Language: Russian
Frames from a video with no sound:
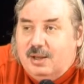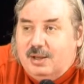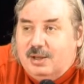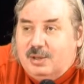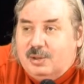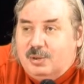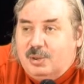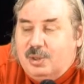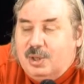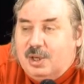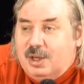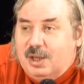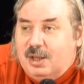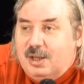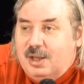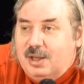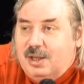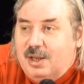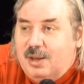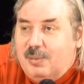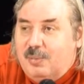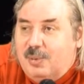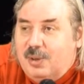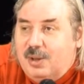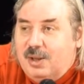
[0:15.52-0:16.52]
что никогда
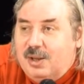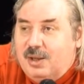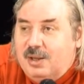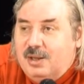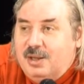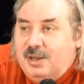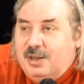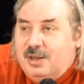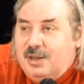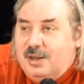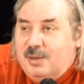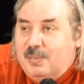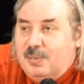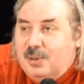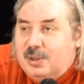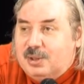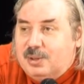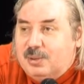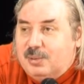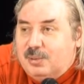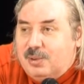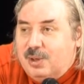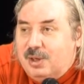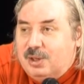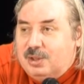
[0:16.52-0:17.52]
не было, не гибло
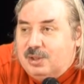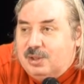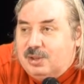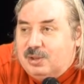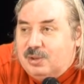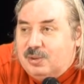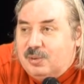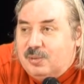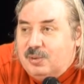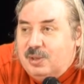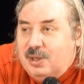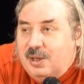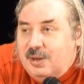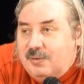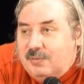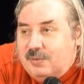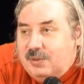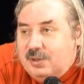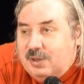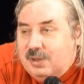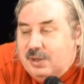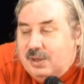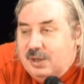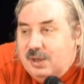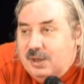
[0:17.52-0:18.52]
столько ресурсов. что
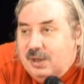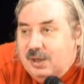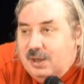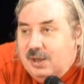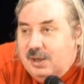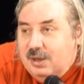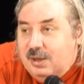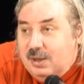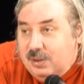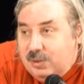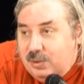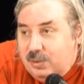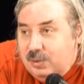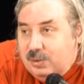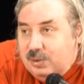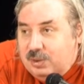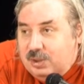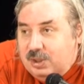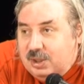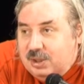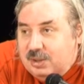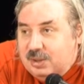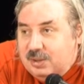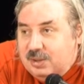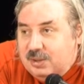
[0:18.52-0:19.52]
нефть, которую
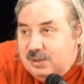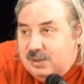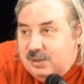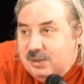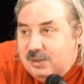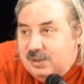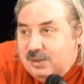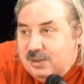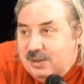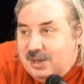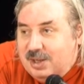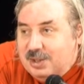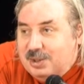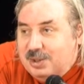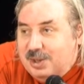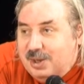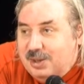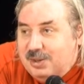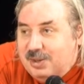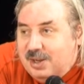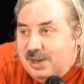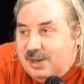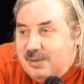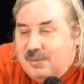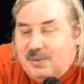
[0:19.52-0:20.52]
сейчас э,
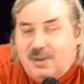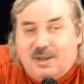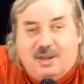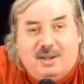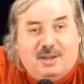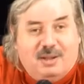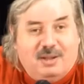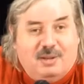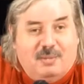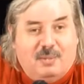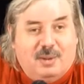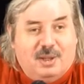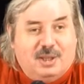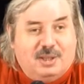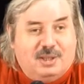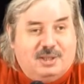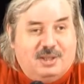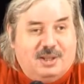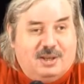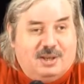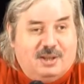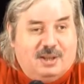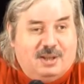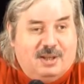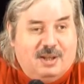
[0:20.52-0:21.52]
качают так
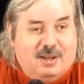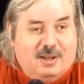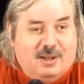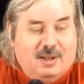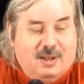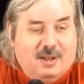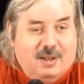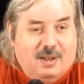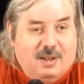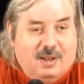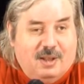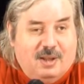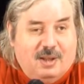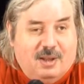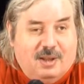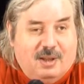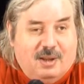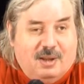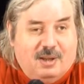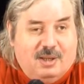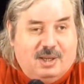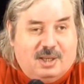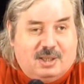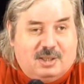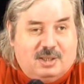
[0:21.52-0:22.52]
милосердно, да,
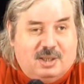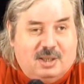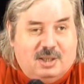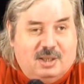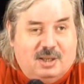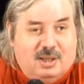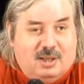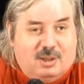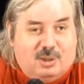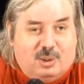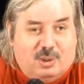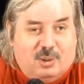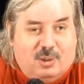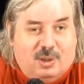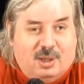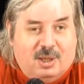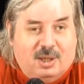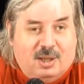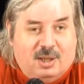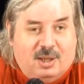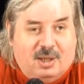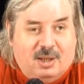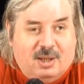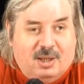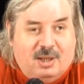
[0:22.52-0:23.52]
ясное дело, что она
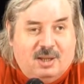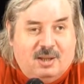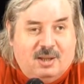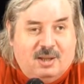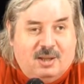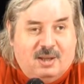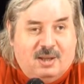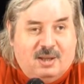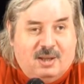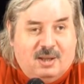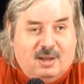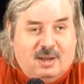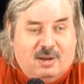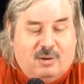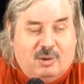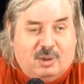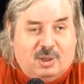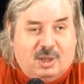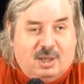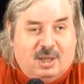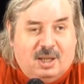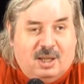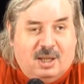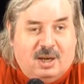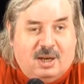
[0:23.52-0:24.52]
не, не, э,
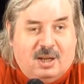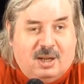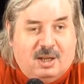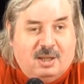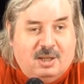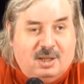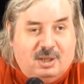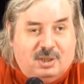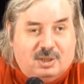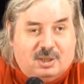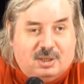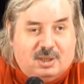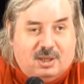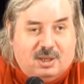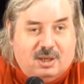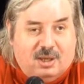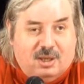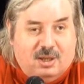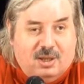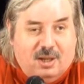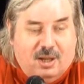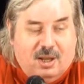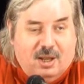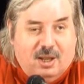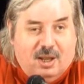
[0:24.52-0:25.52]
хоть она и органическая,